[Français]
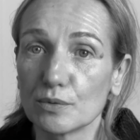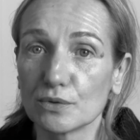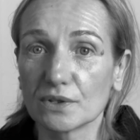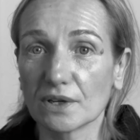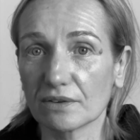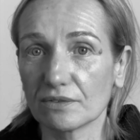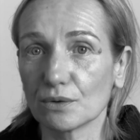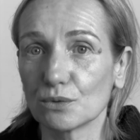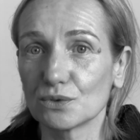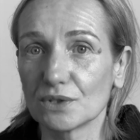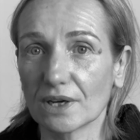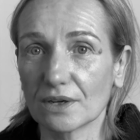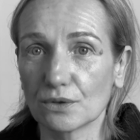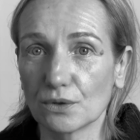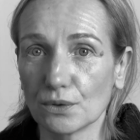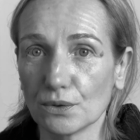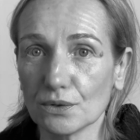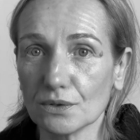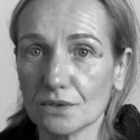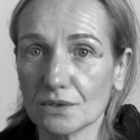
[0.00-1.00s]
peut servir aux
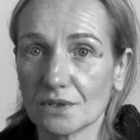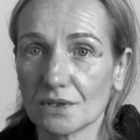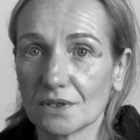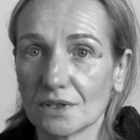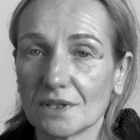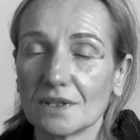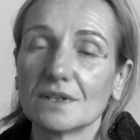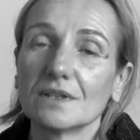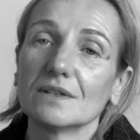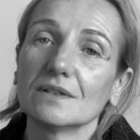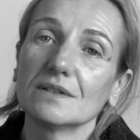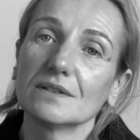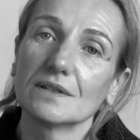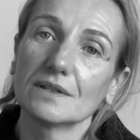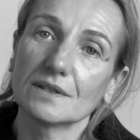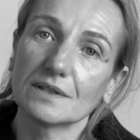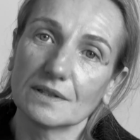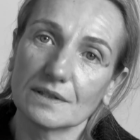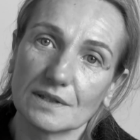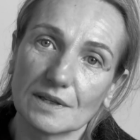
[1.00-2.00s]
acteurs,
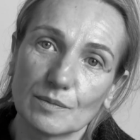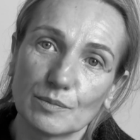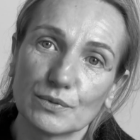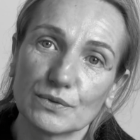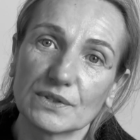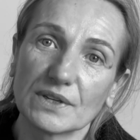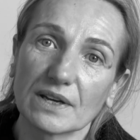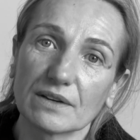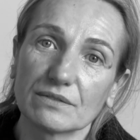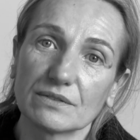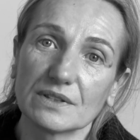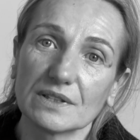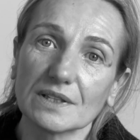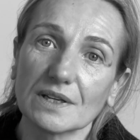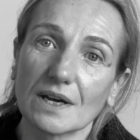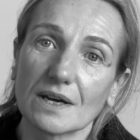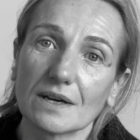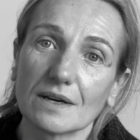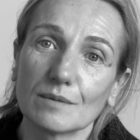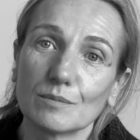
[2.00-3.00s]
elle peut
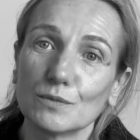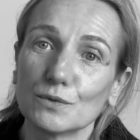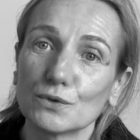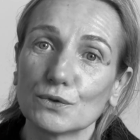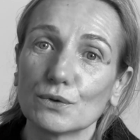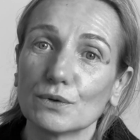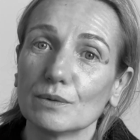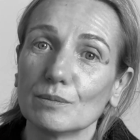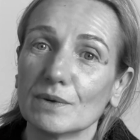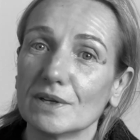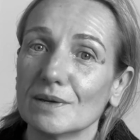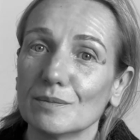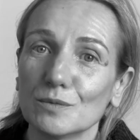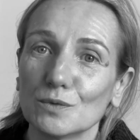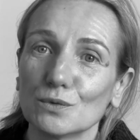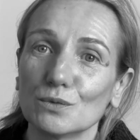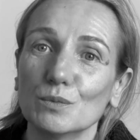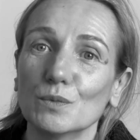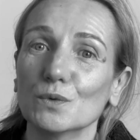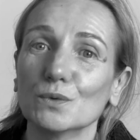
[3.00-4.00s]
servir à monsieur et madame tout le